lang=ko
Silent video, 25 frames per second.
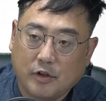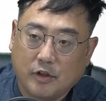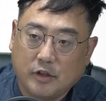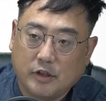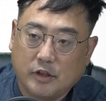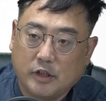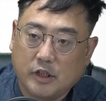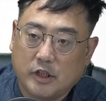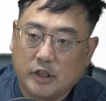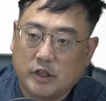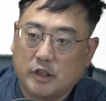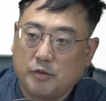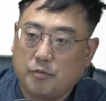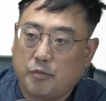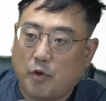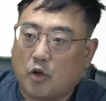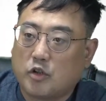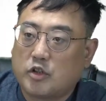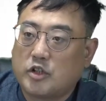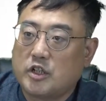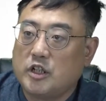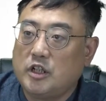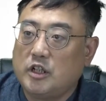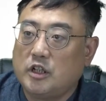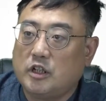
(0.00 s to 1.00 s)
이게 지금
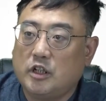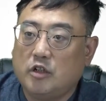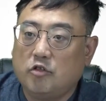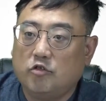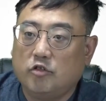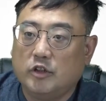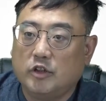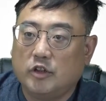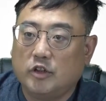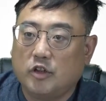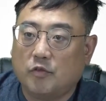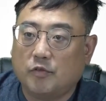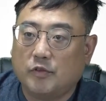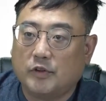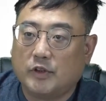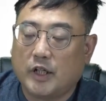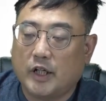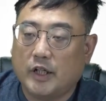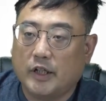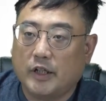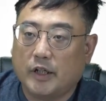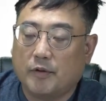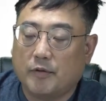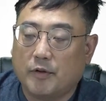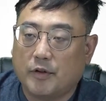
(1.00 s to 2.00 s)
며칠을 끌고 있는 겁니까
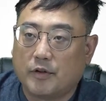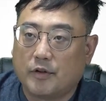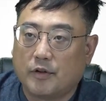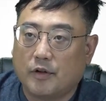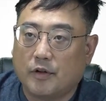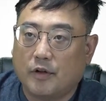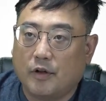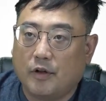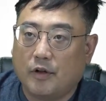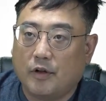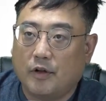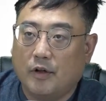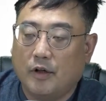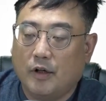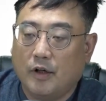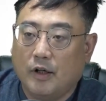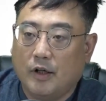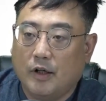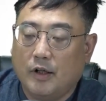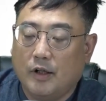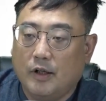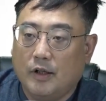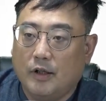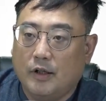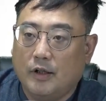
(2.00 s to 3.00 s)
이게 벌써
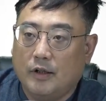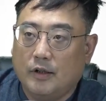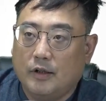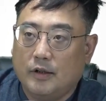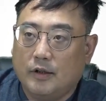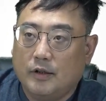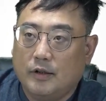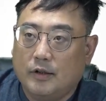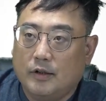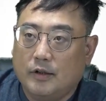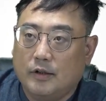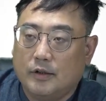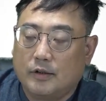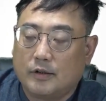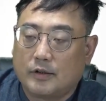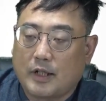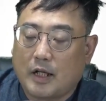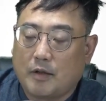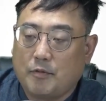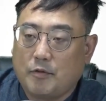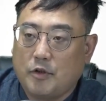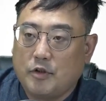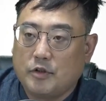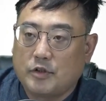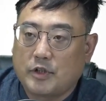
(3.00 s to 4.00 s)

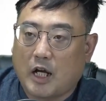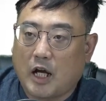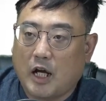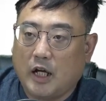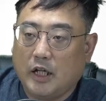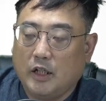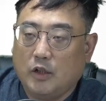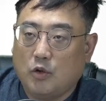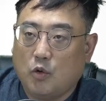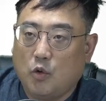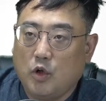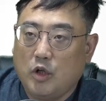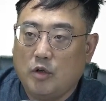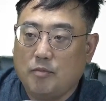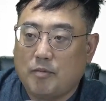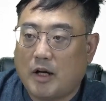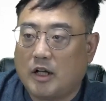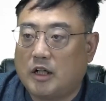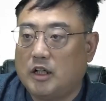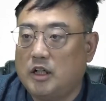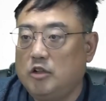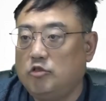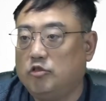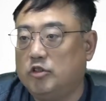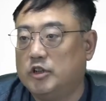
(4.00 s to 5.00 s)
3월 4일 5일 막
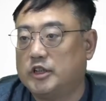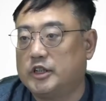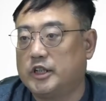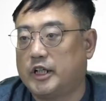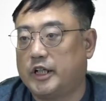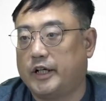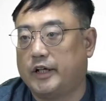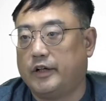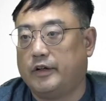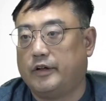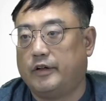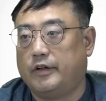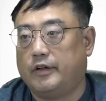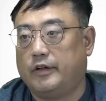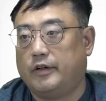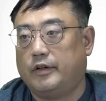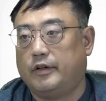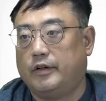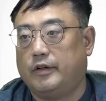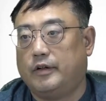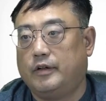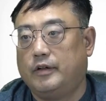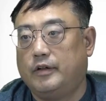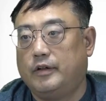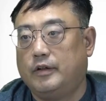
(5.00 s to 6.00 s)
끌고 있잖아요.
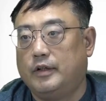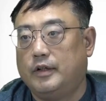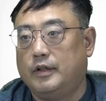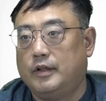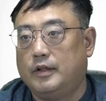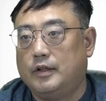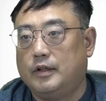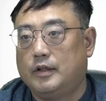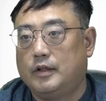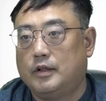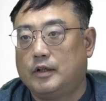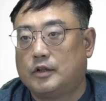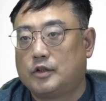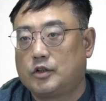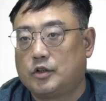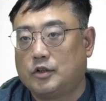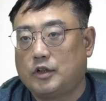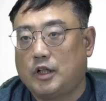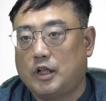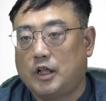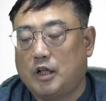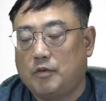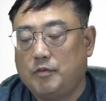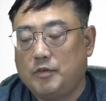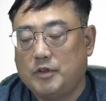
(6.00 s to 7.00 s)
어?
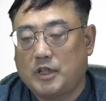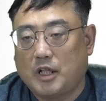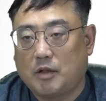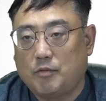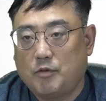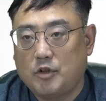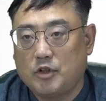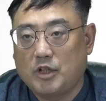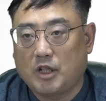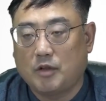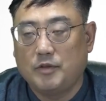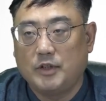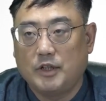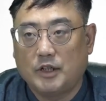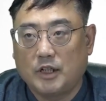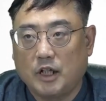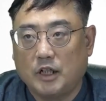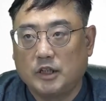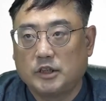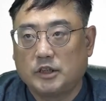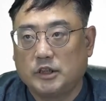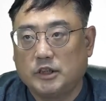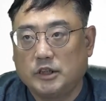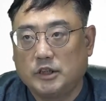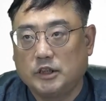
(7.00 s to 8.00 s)
천하람이 3월
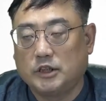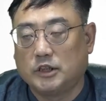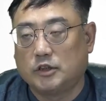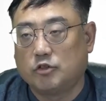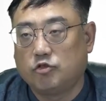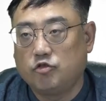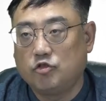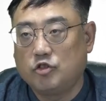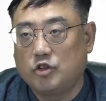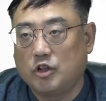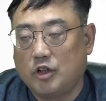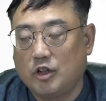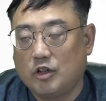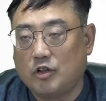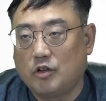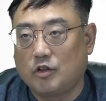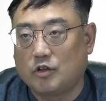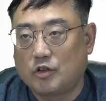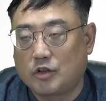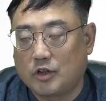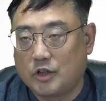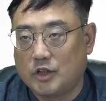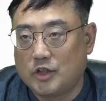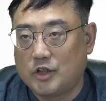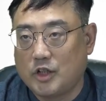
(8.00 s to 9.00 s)
3일까지
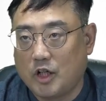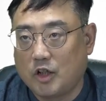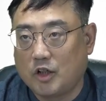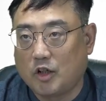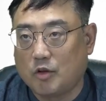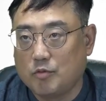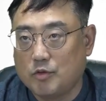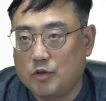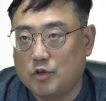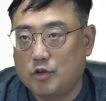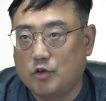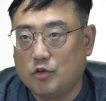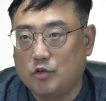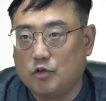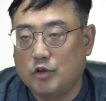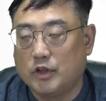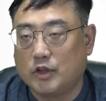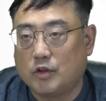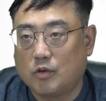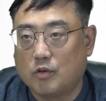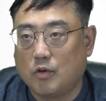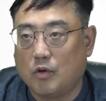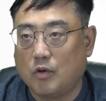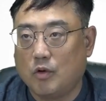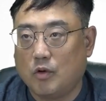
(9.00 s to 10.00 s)
순천에서 기자회견문 쓰고
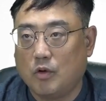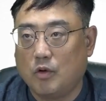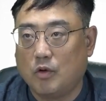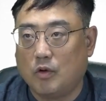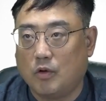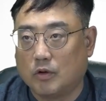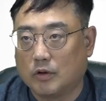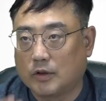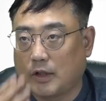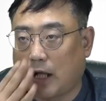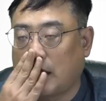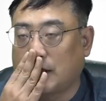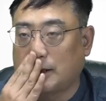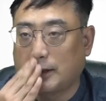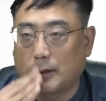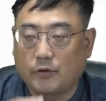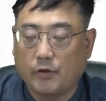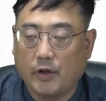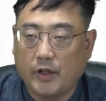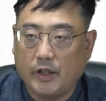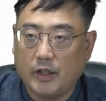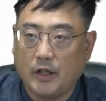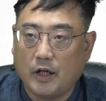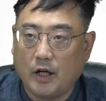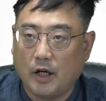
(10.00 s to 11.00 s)
있고
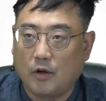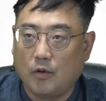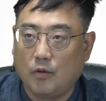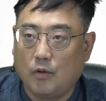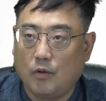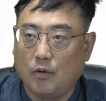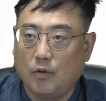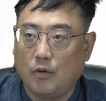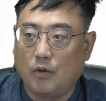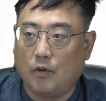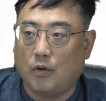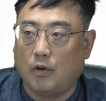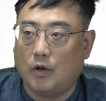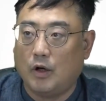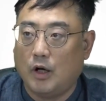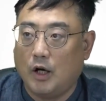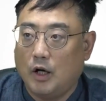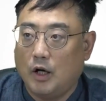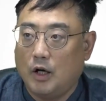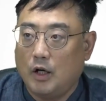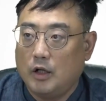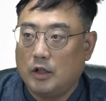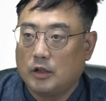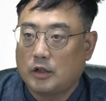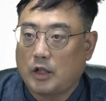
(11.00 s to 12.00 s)
당직회의하고
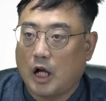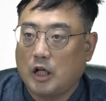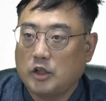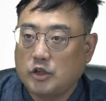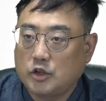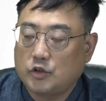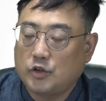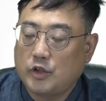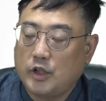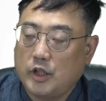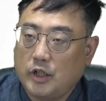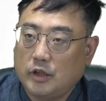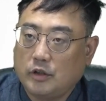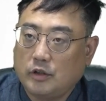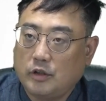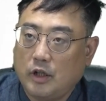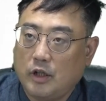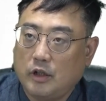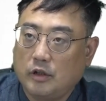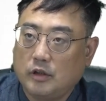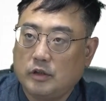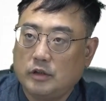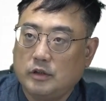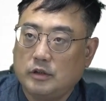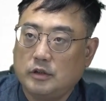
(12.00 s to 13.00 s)
당직회의
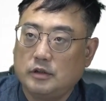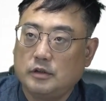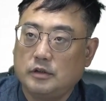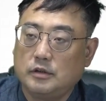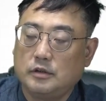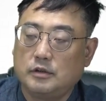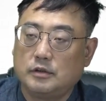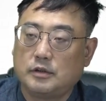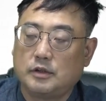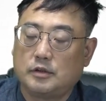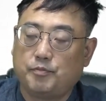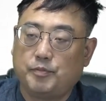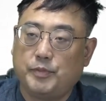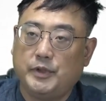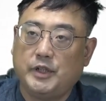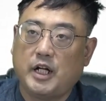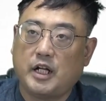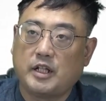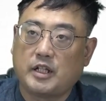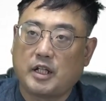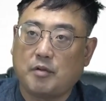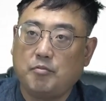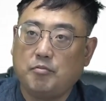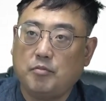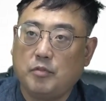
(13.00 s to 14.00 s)
때는 비례
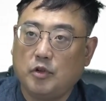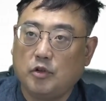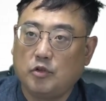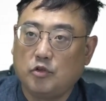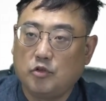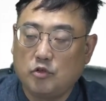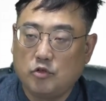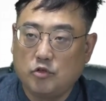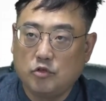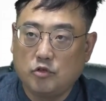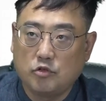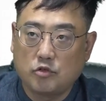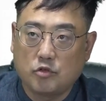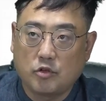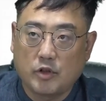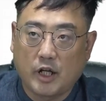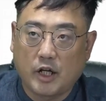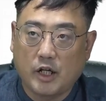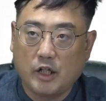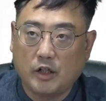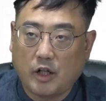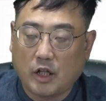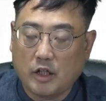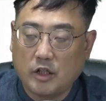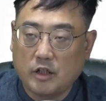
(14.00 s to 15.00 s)
3번으로
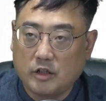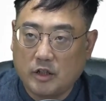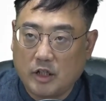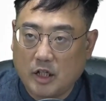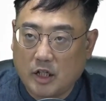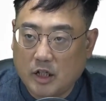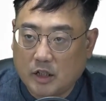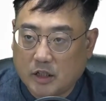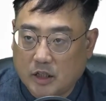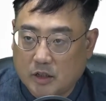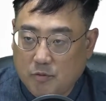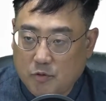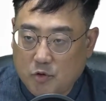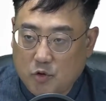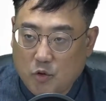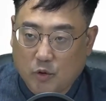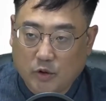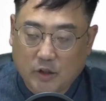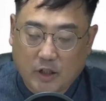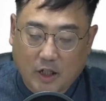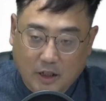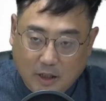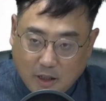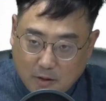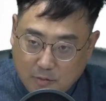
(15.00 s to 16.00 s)
얘가 됐는데 김종인
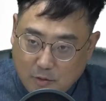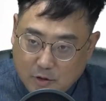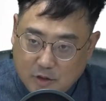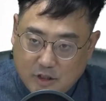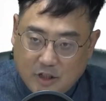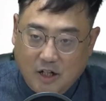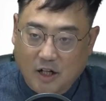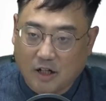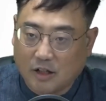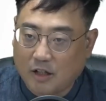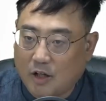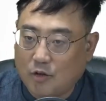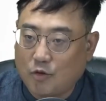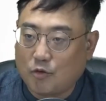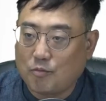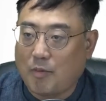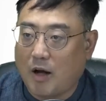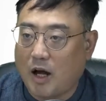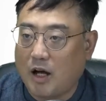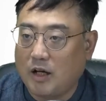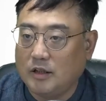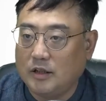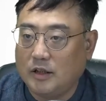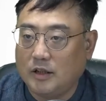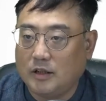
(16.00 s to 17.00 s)
할아버지가 계속
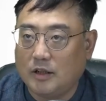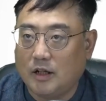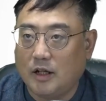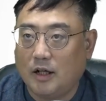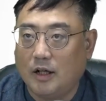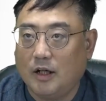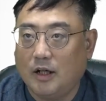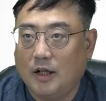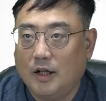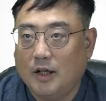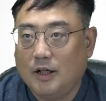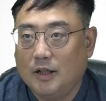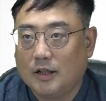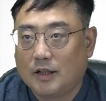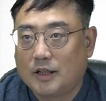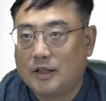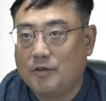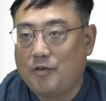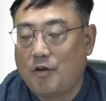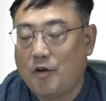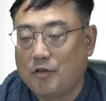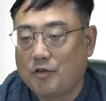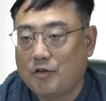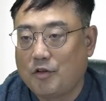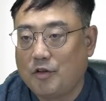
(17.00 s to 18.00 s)
막으니까
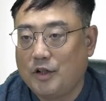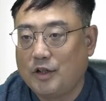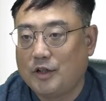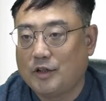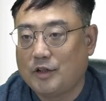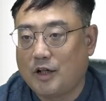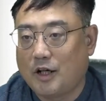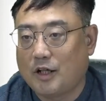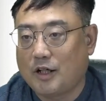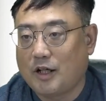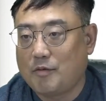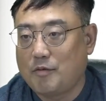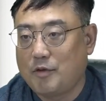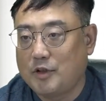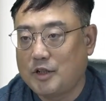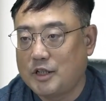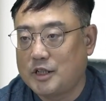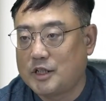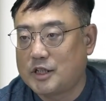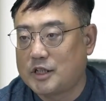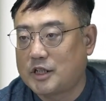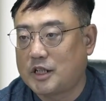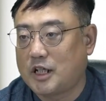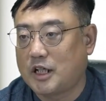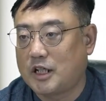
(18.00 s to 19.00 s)
김영선이 그 할아버지
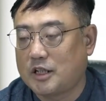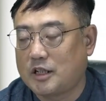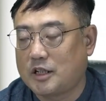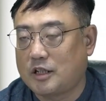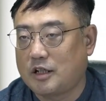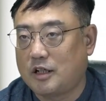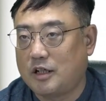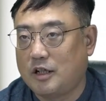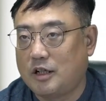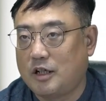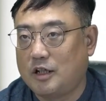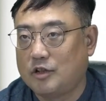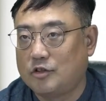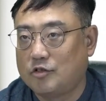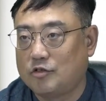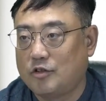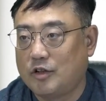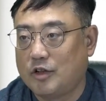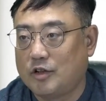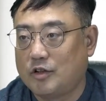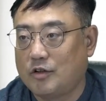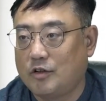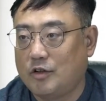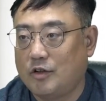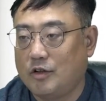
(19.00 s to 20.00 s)
집계를 찾아가가지고
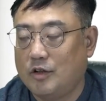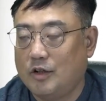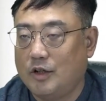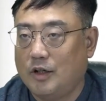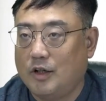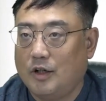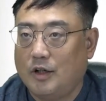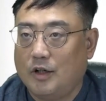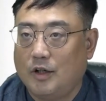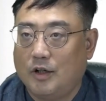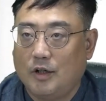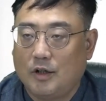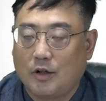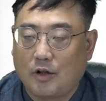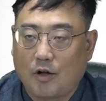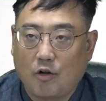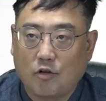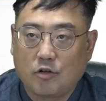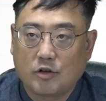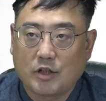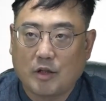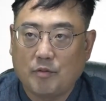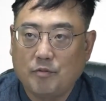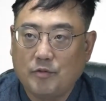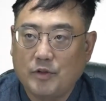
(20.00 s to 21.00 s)
해서 결국
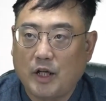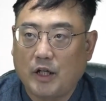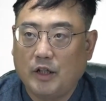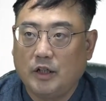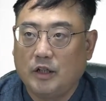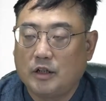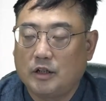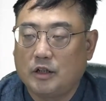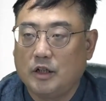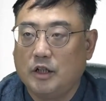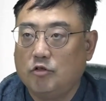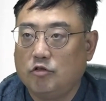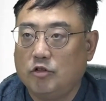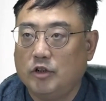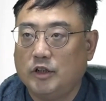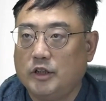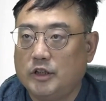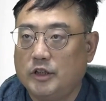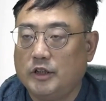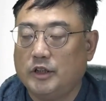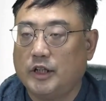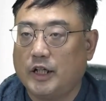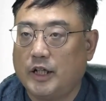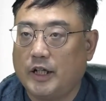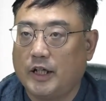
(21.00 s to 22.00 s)
3, 4일을 끌고
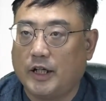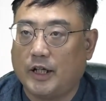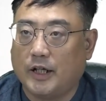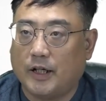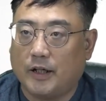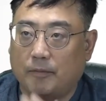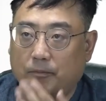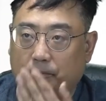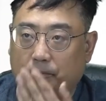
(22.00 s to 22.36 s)
있는데